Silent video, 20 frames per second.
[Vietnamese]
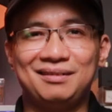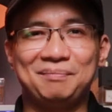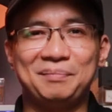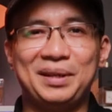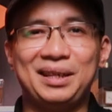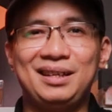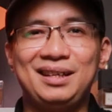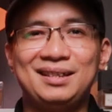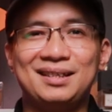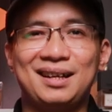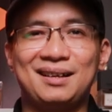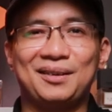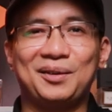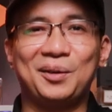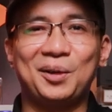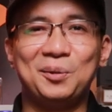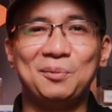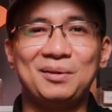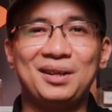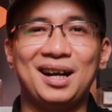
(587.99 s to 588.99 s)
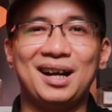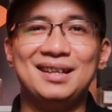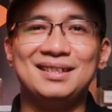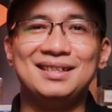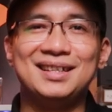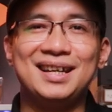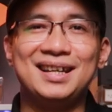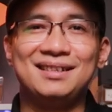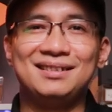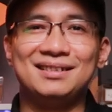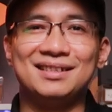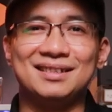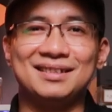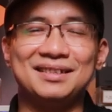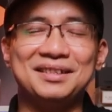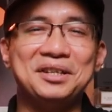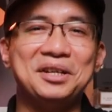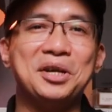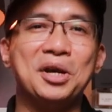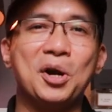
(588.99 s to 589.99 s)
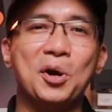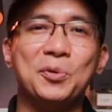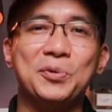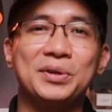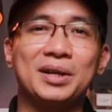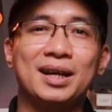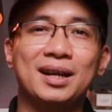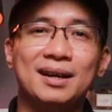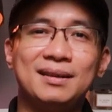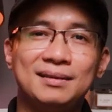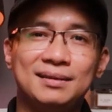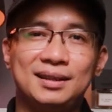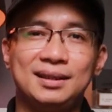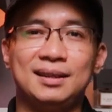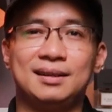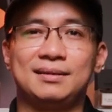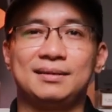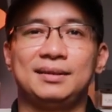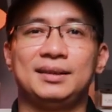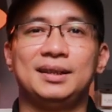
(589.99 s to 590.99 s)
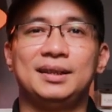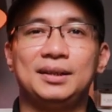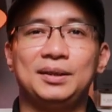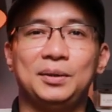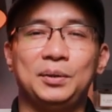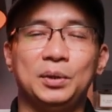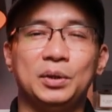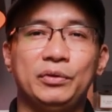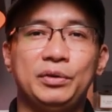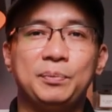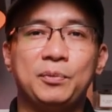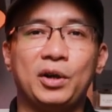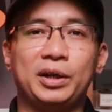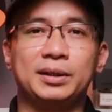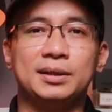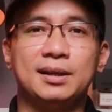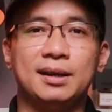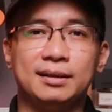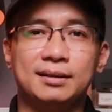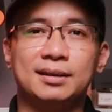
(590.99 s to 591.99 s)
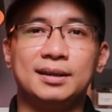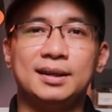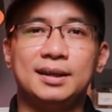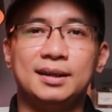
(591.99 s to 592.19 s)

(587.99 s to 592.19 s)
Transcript: mình nghĩ rằng nó không gợi lên được nhiều những cái ấn tượng đối với mọi người.